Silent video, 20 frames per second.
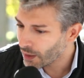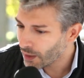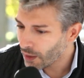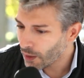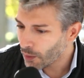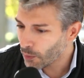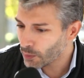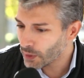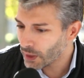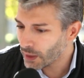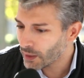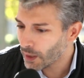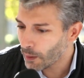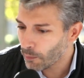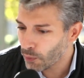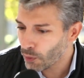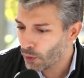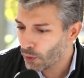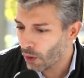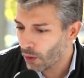on dit que c'est le
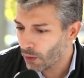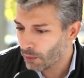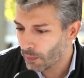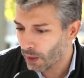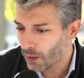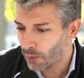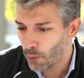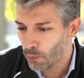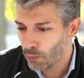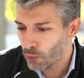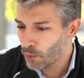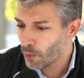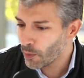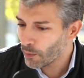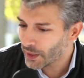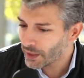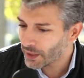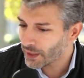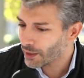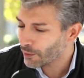plus grand ben, le plus beau
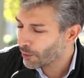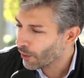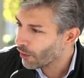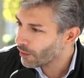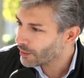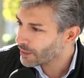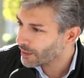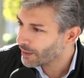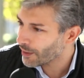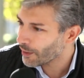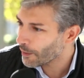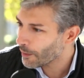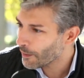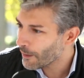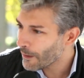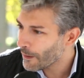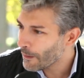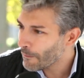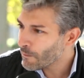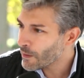métier de France euh,
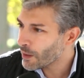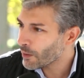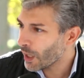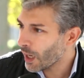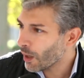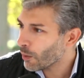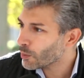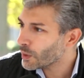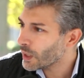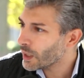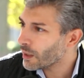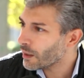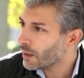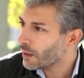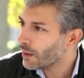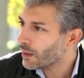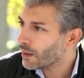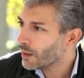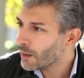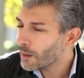voilà on est,
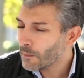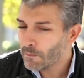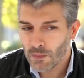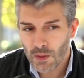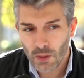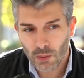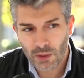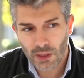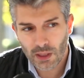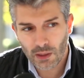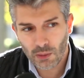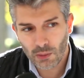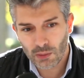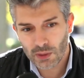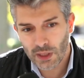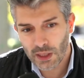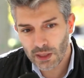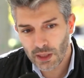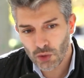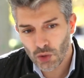euh, on est
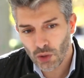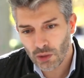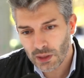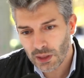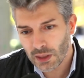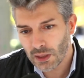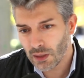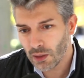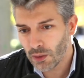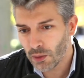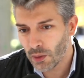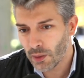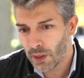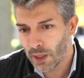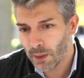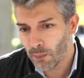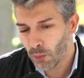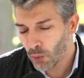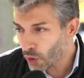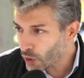on est des gens qui
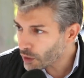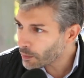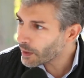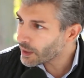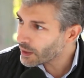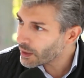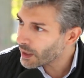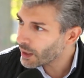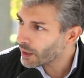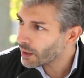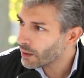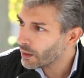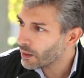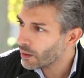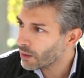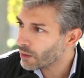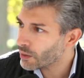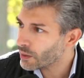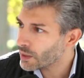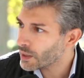aimons notre métier
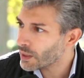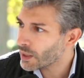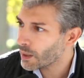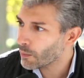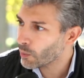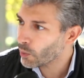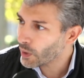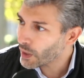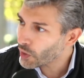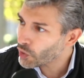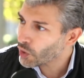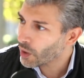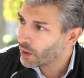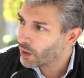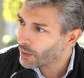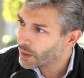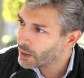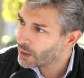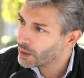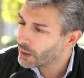qui aimons les gens
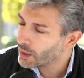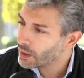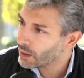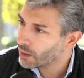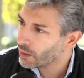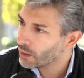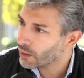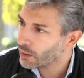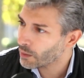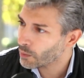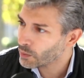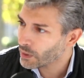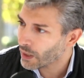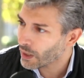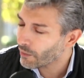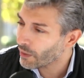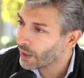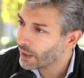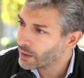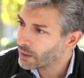avec qui on
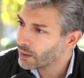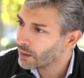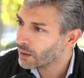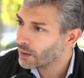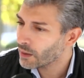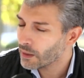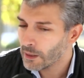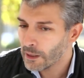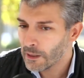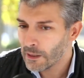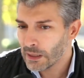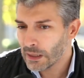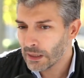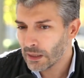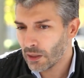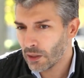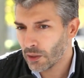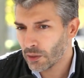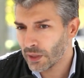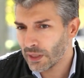travaille qui